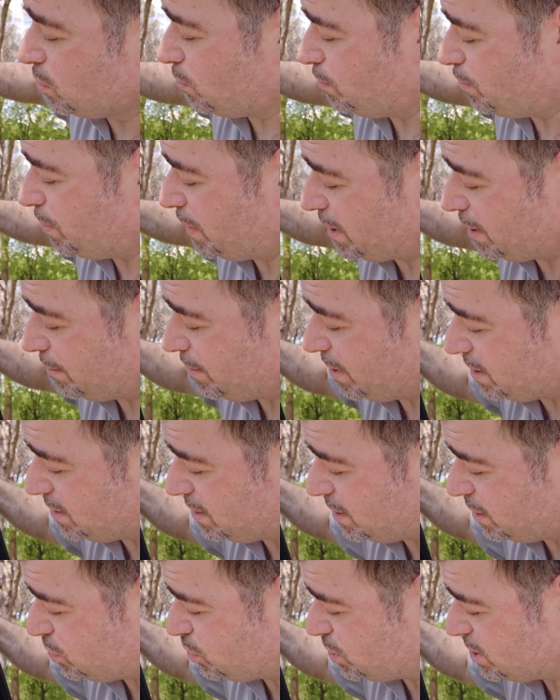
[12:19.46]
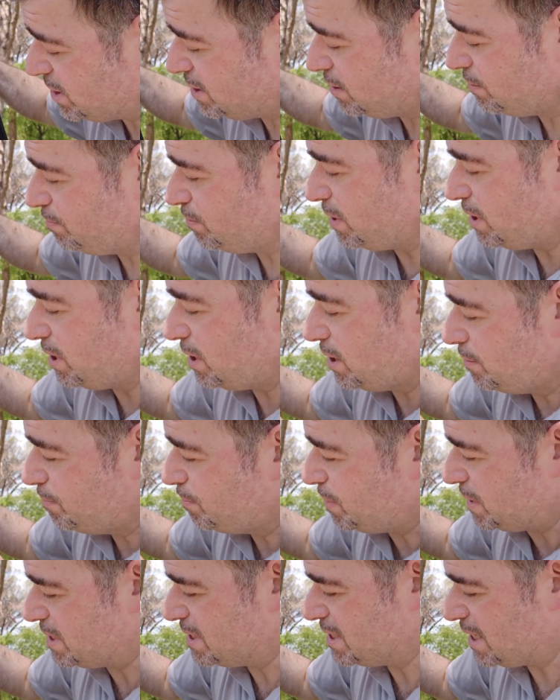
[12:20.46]
completamente gestibili,
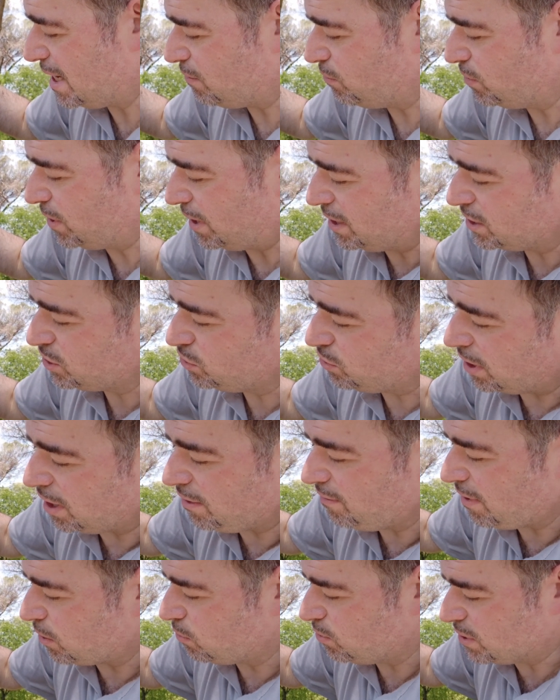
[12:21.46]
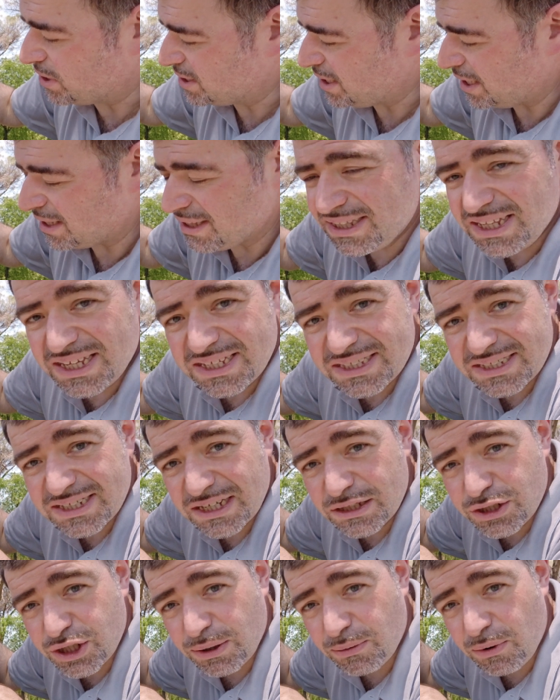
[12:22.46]
pensavo che adesso arriva a
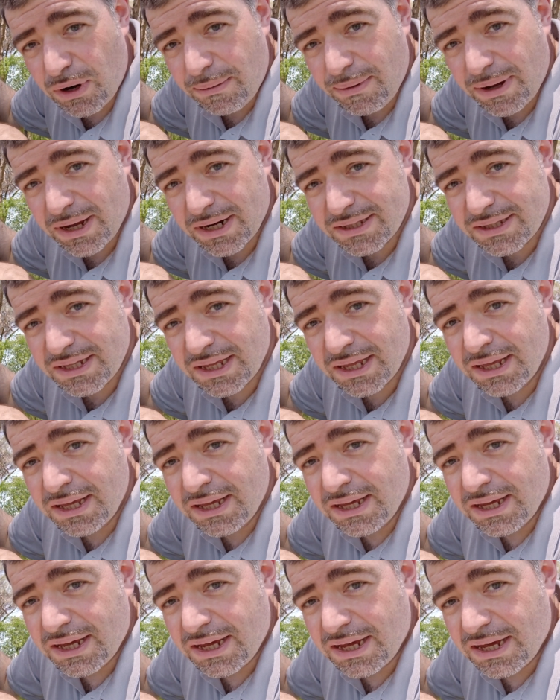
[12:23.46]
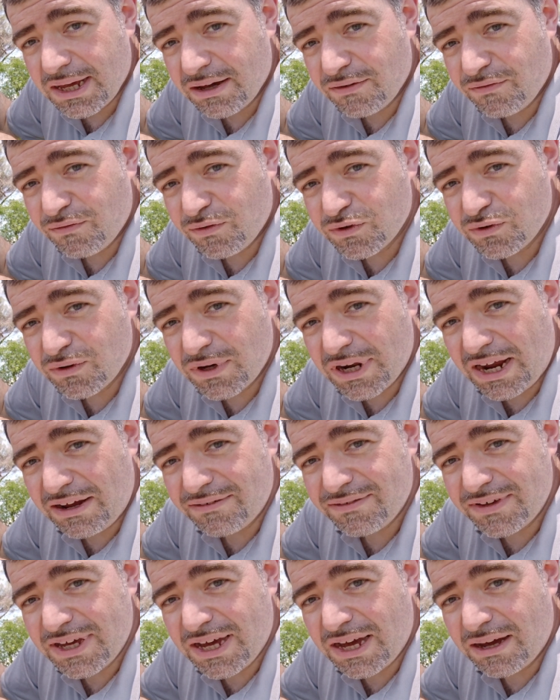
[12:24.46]
quest'altezza, diciamo la parte eh,
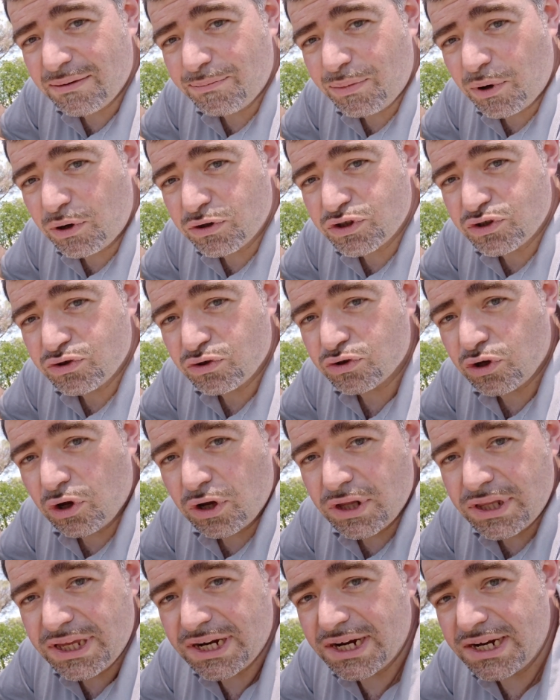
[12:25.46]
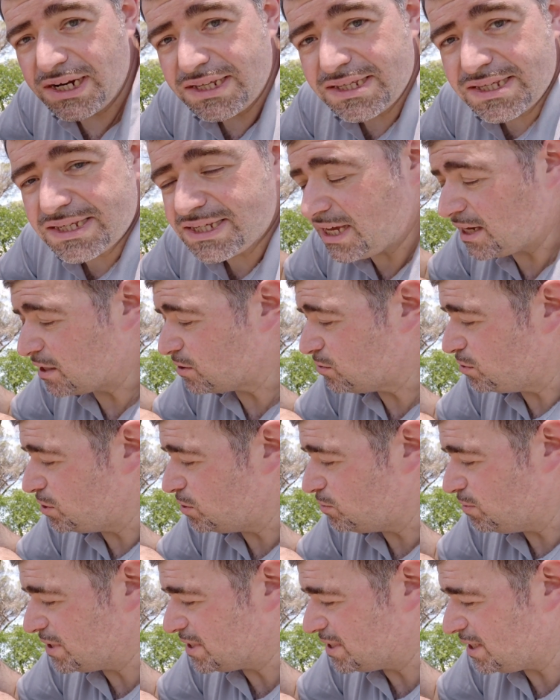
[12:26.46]
fotografica, posso togliere l'inserto
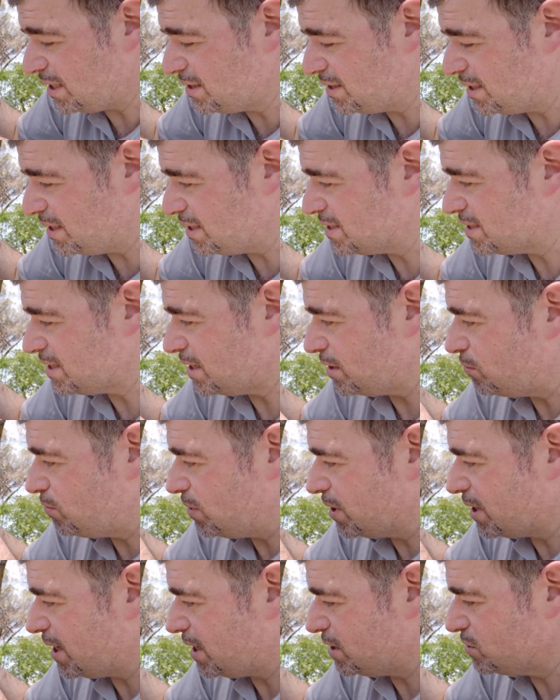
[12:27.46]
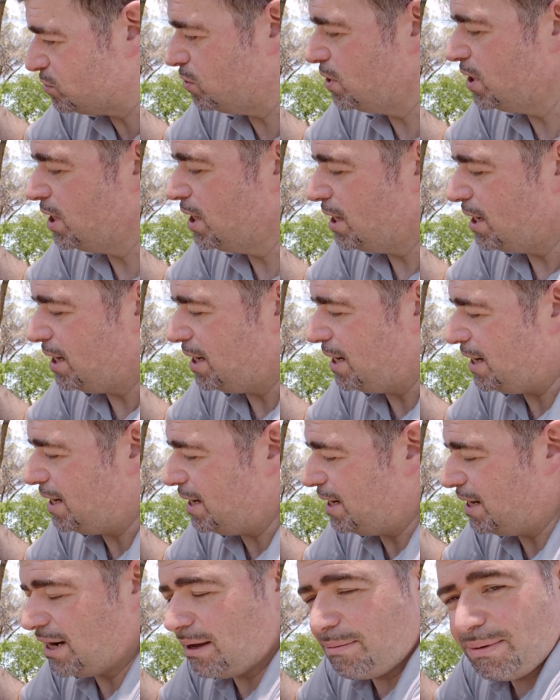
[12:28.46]
di questa altezza e in quel caso
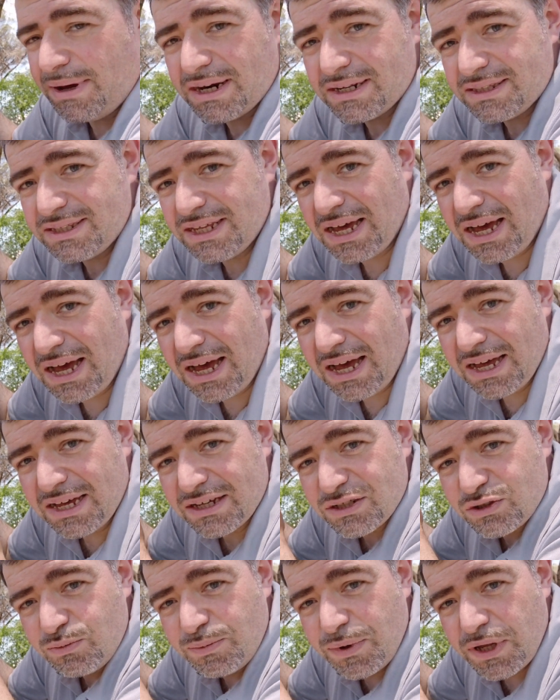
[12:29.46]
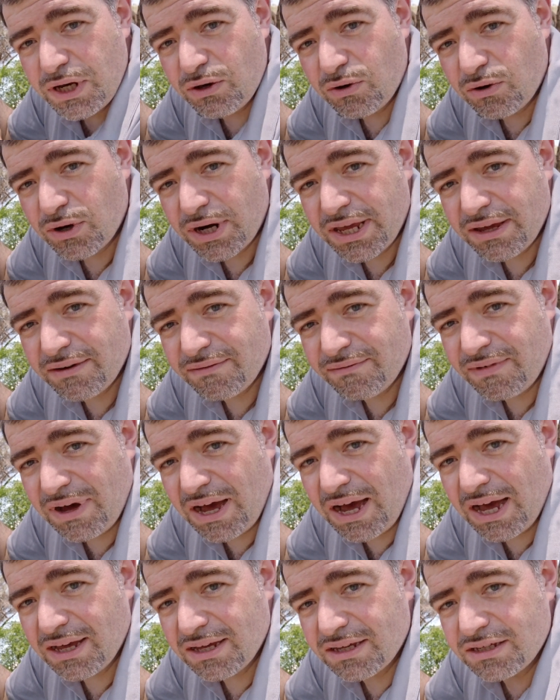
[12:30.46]
la parte a, eh, superiore
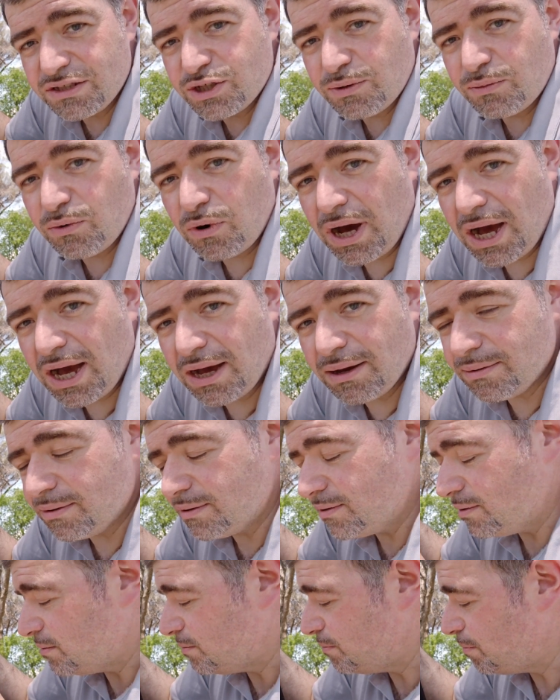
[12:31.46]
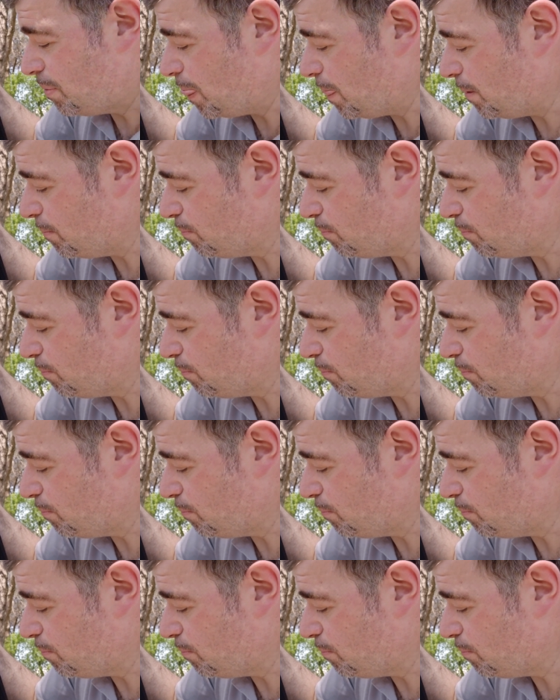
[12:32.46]
va, diciamo, a, mm,